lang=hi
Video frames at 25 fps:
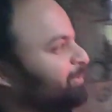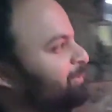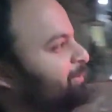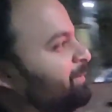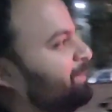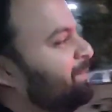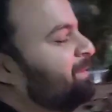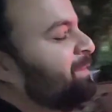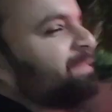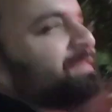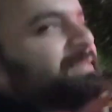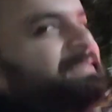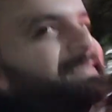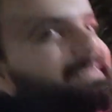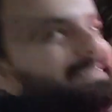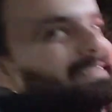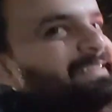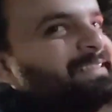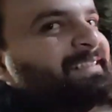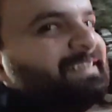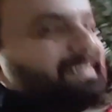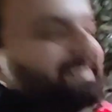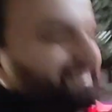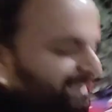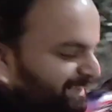है हाँ वही
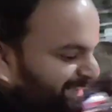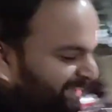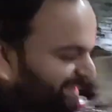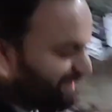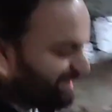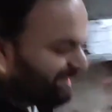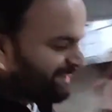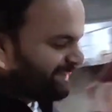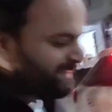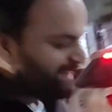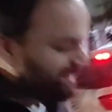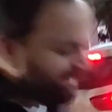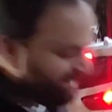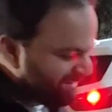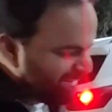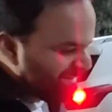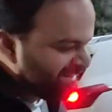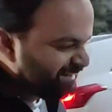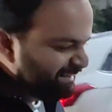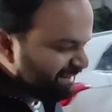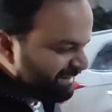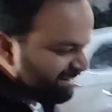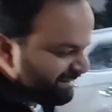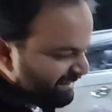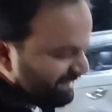तो
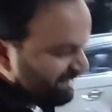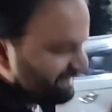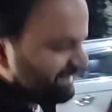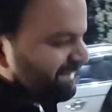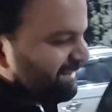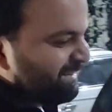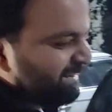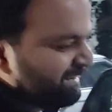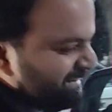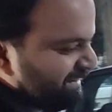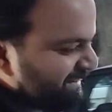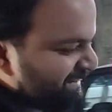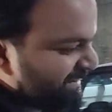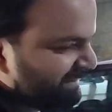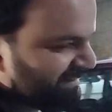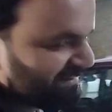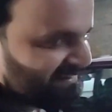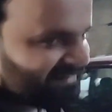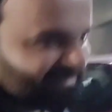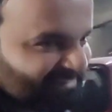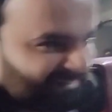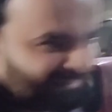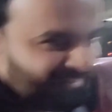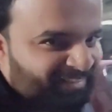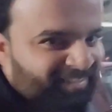आओ भाई घूमे
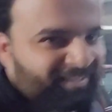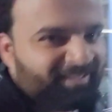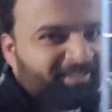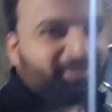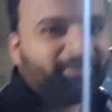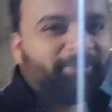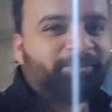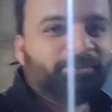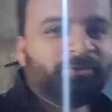इसके साथ